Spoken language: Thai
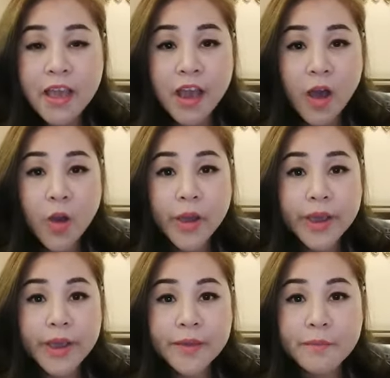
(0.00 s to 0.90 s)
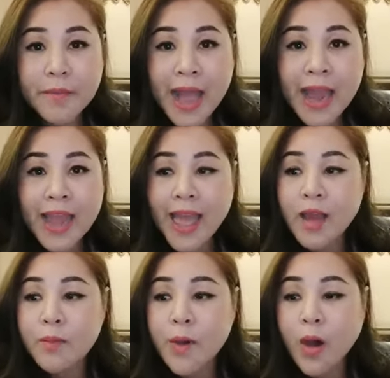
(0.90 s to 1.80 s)
โอเค มาแล้ว
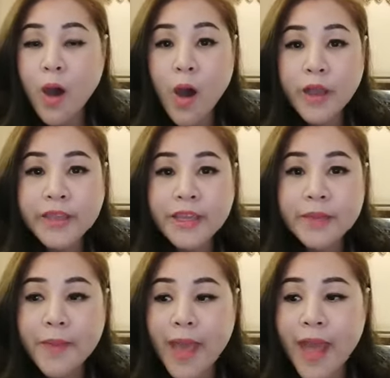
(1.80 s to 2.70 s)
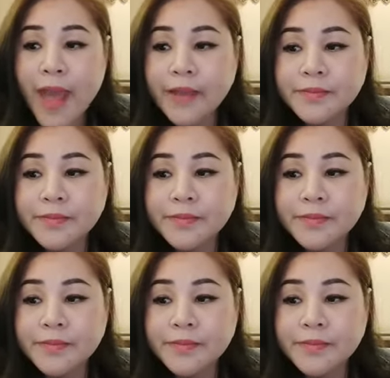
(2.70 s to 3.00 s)
บอกขอคีย์แพง